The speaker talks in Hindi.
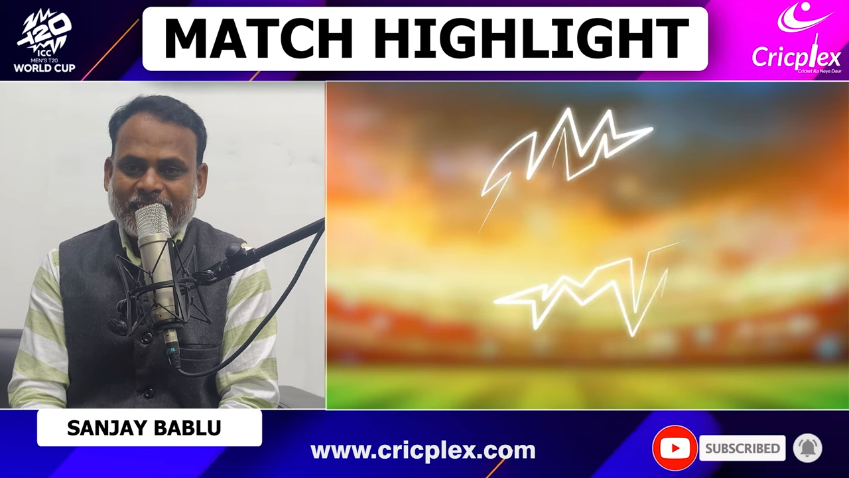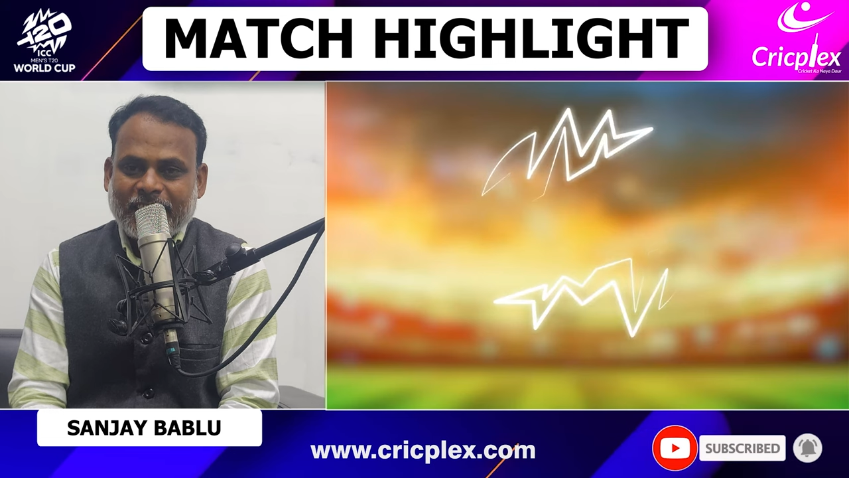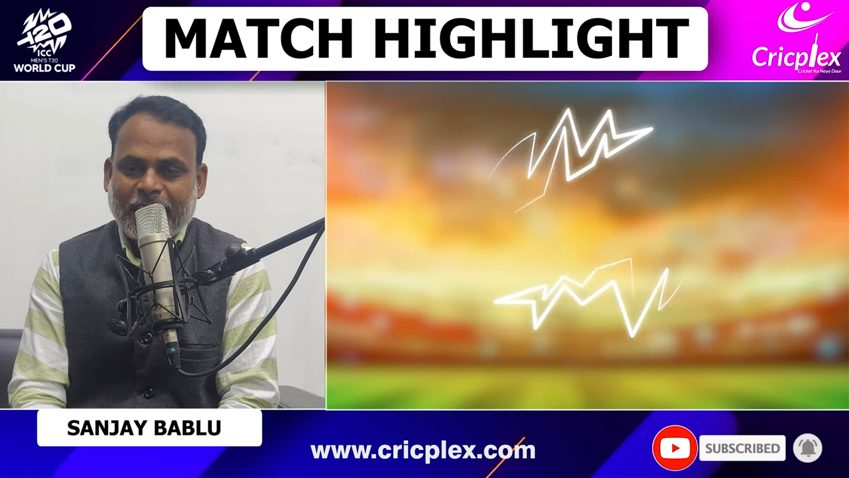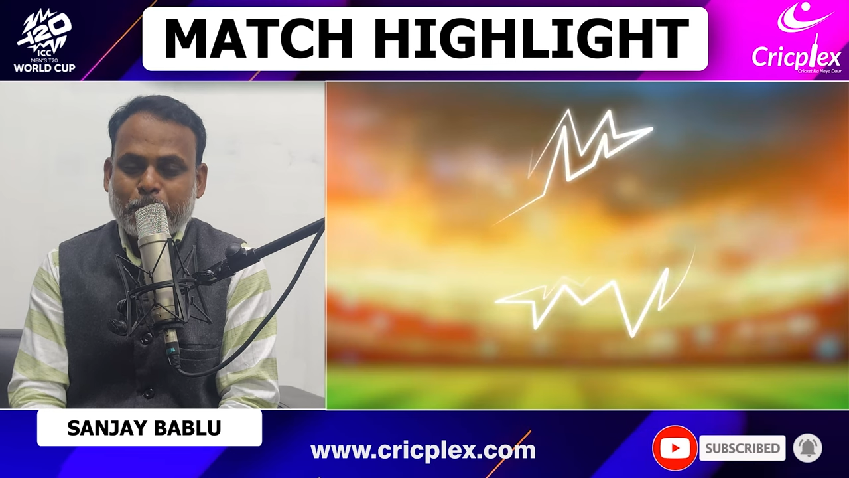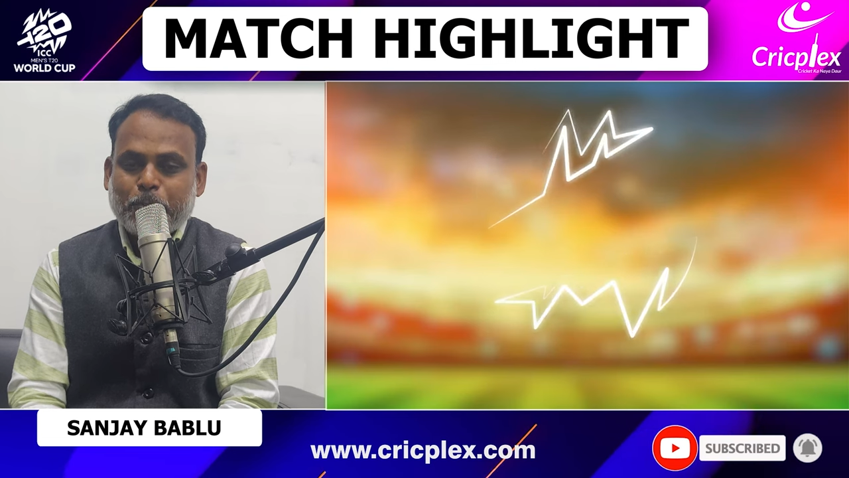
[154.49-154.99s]

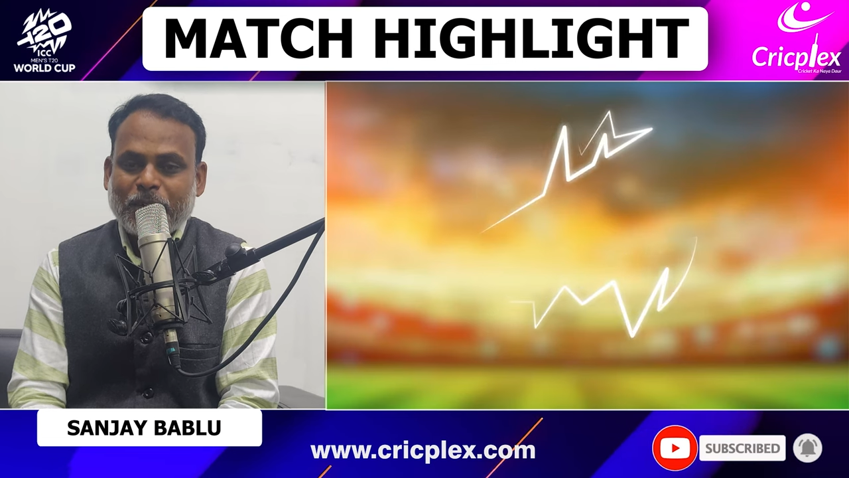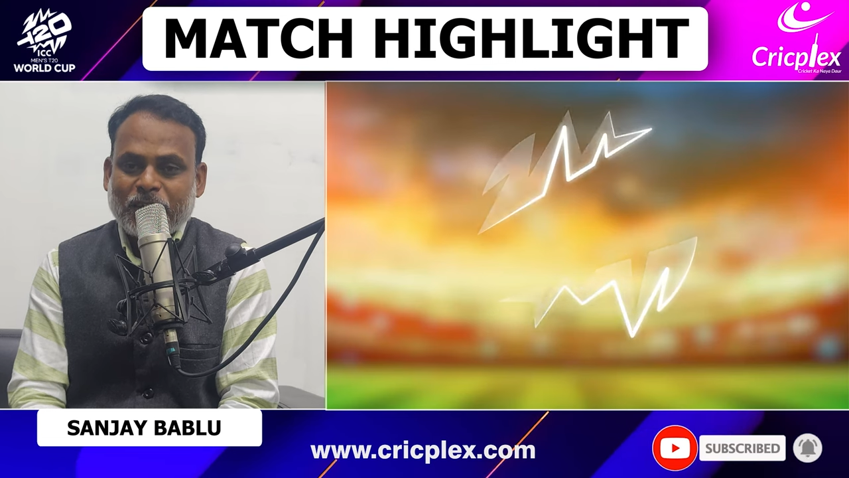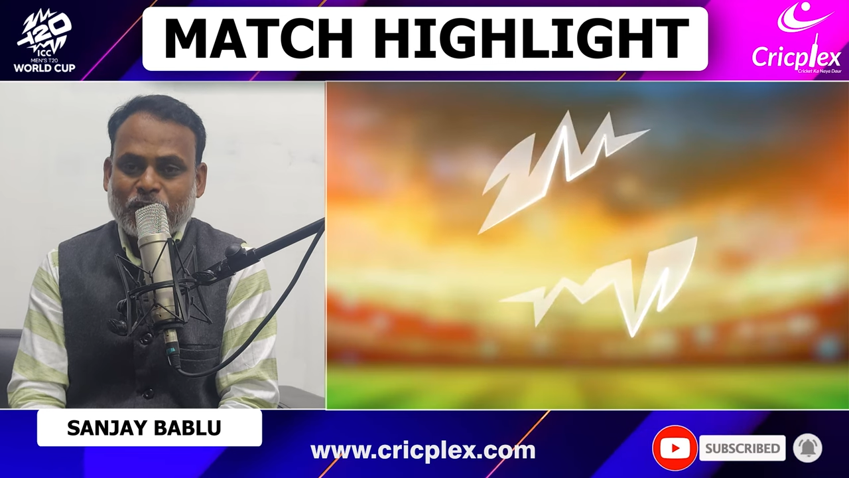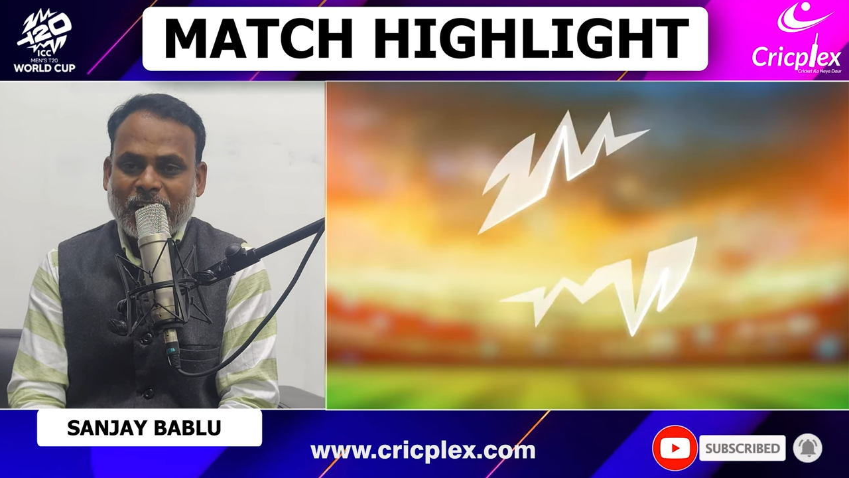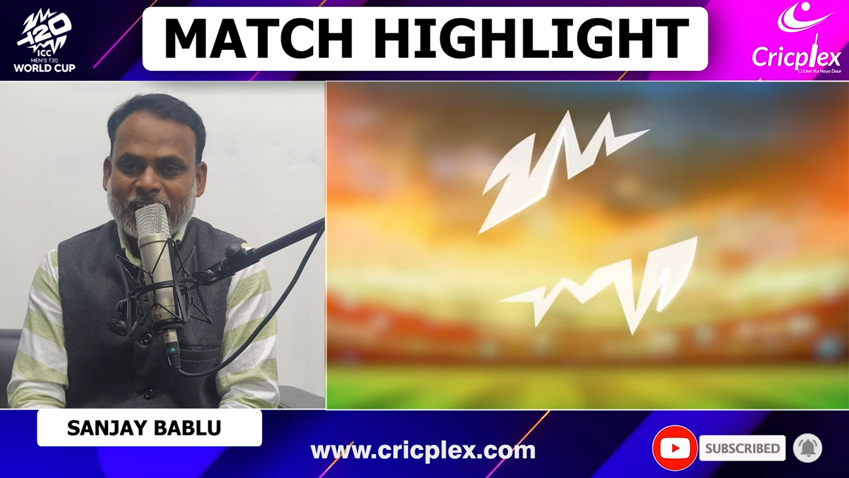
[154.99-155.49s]
का
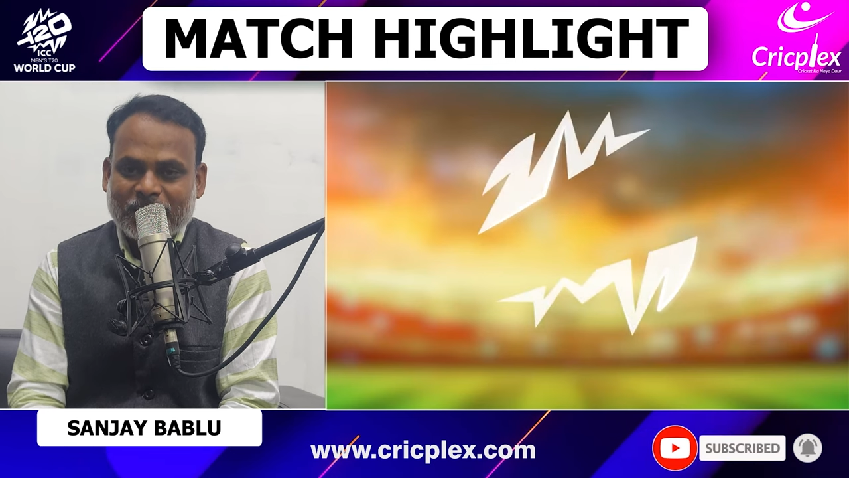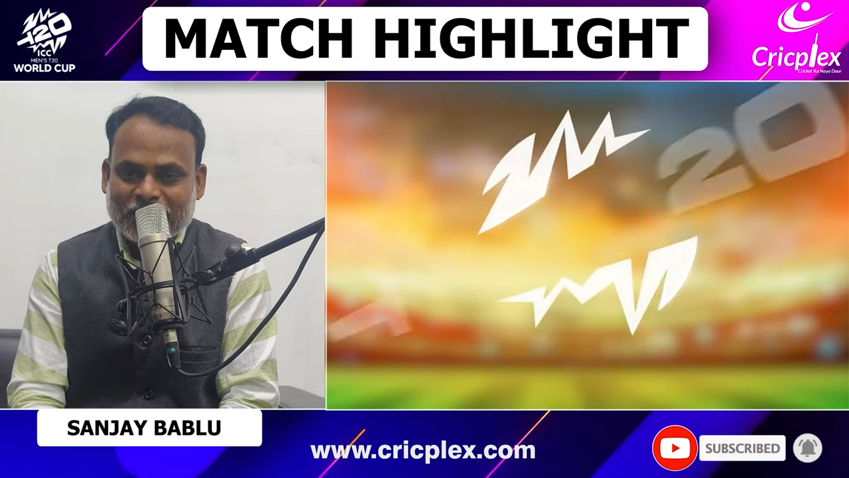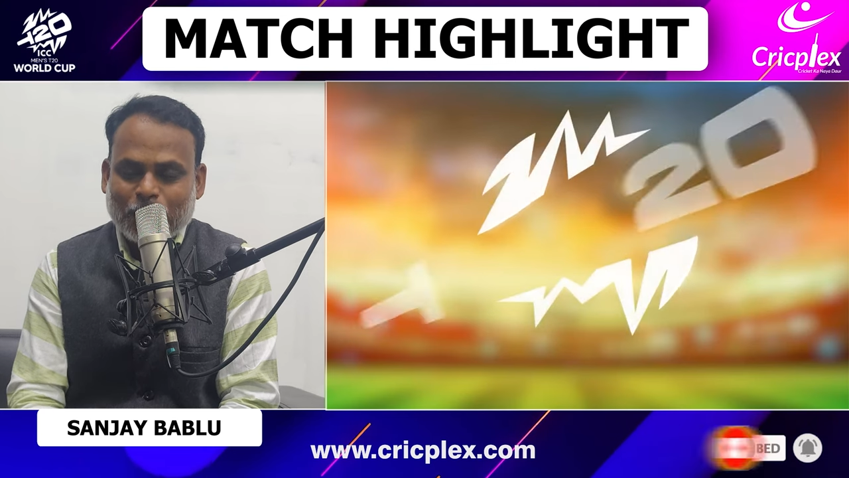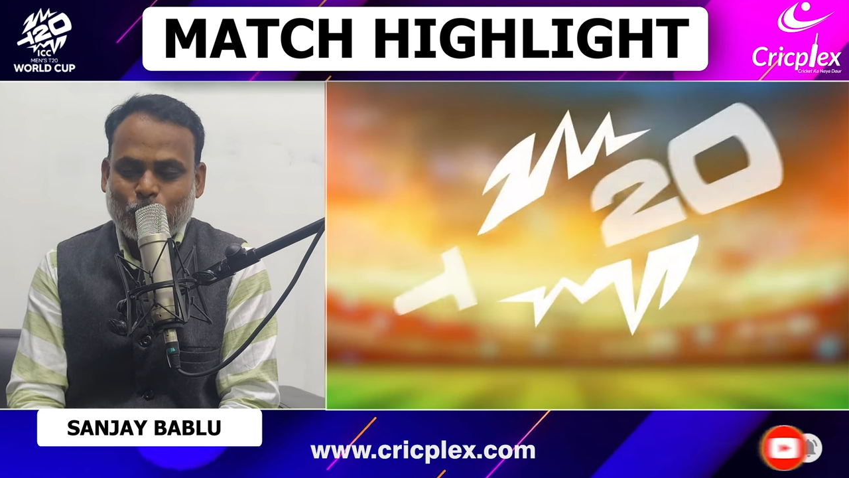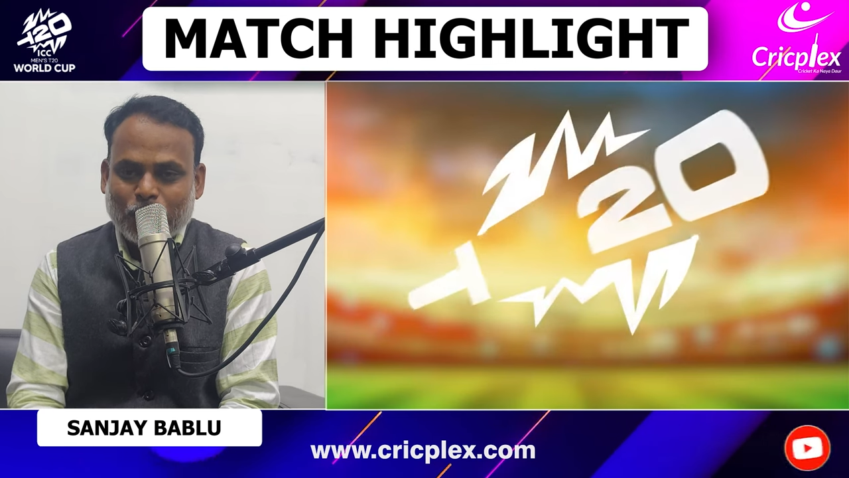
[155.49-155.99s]
पीछा
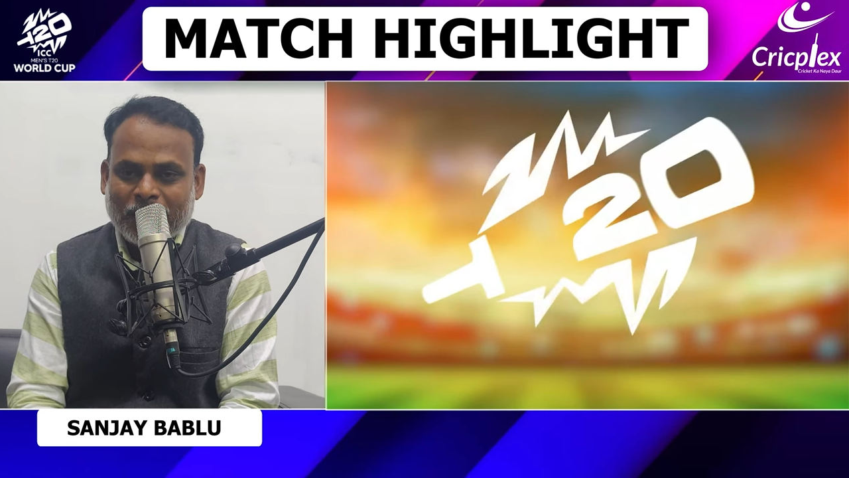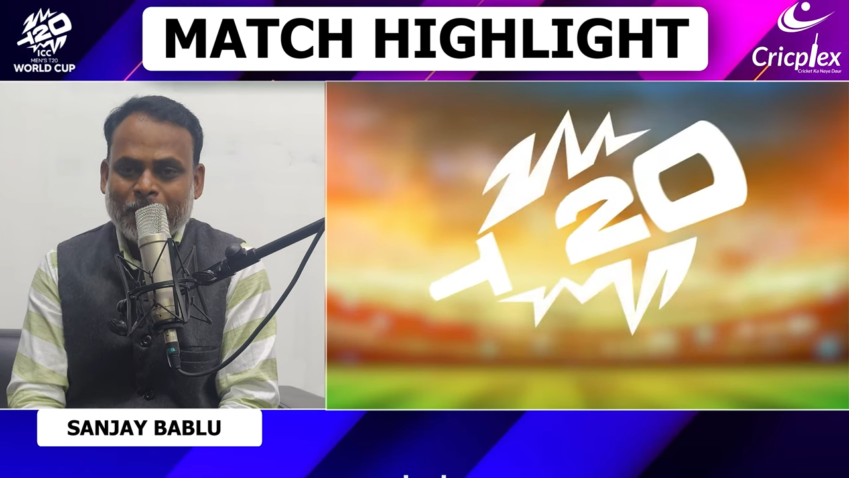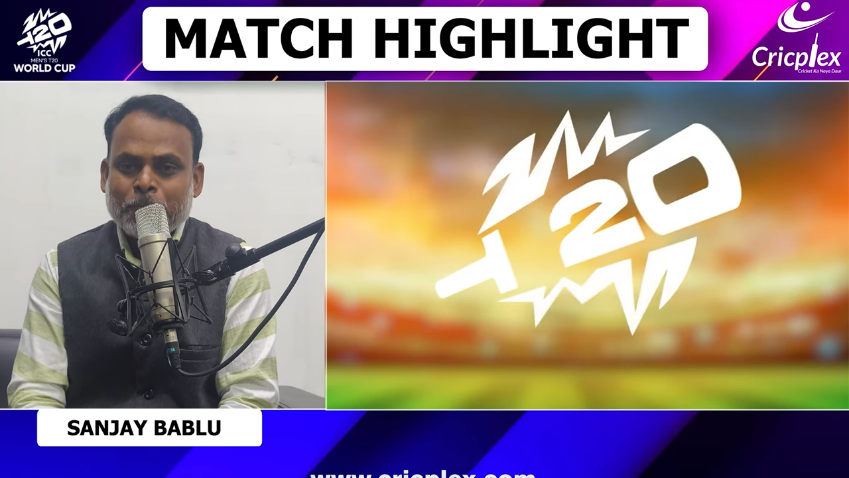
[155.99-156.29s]
करते हुए